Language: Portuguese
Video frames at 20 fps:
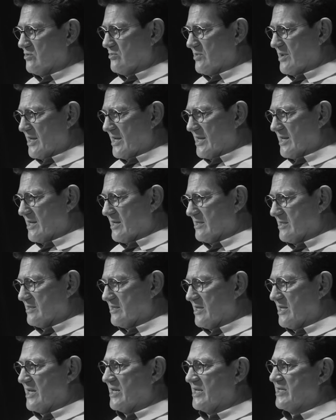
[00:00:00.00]
não é
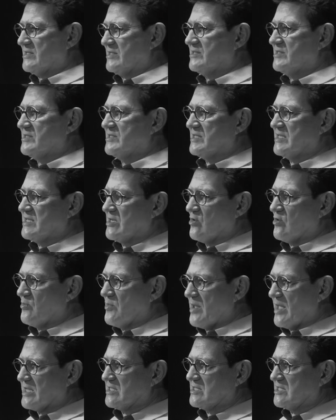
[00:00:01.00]
deles e
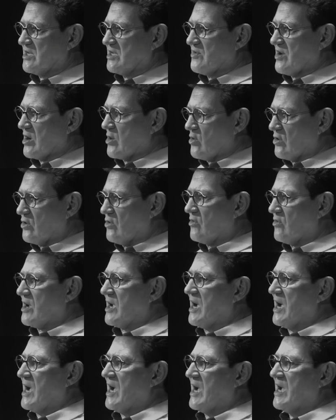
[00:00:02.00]
começa a
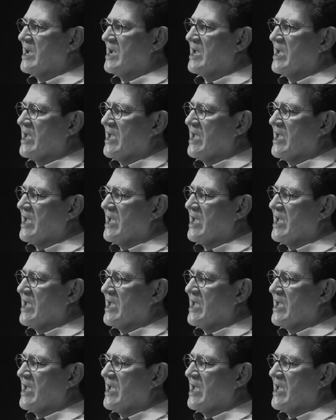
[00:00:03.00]
colocar